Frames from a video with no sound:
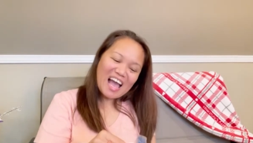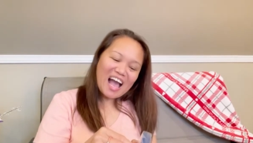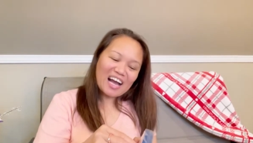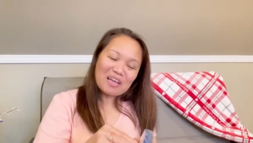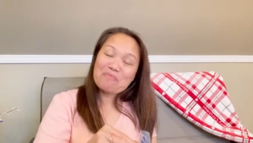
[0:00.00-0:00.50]

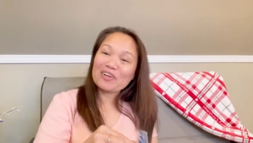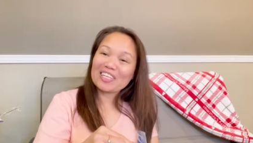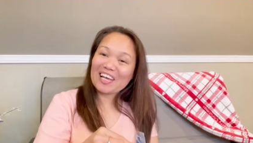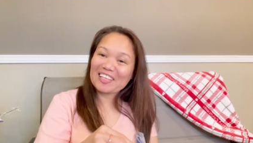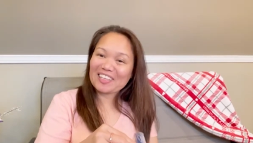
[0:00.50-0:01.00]
ang
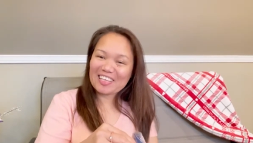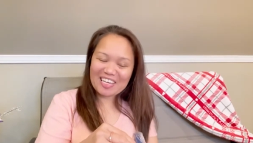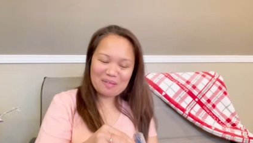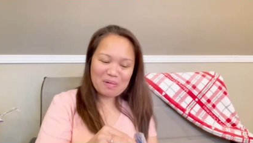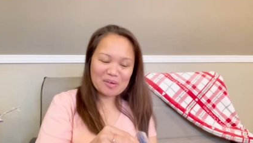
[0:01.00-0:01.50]
importante,
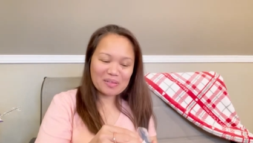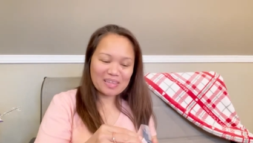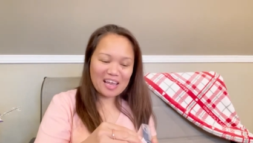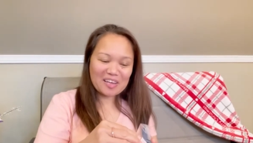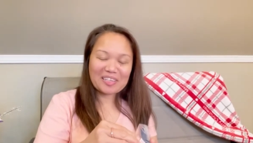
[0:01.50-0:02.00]
meron
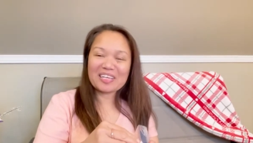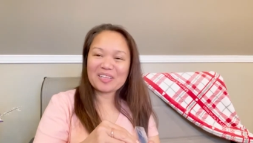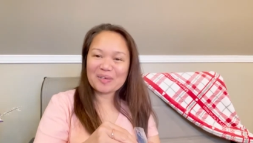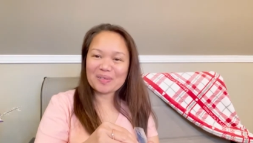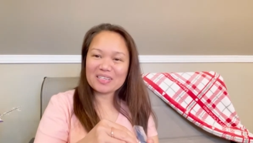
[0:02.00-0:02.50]
tayong
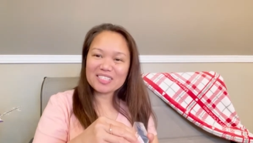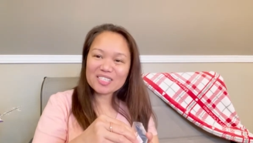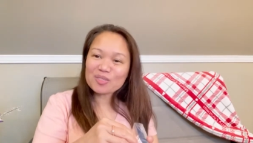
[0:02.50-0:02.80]
little just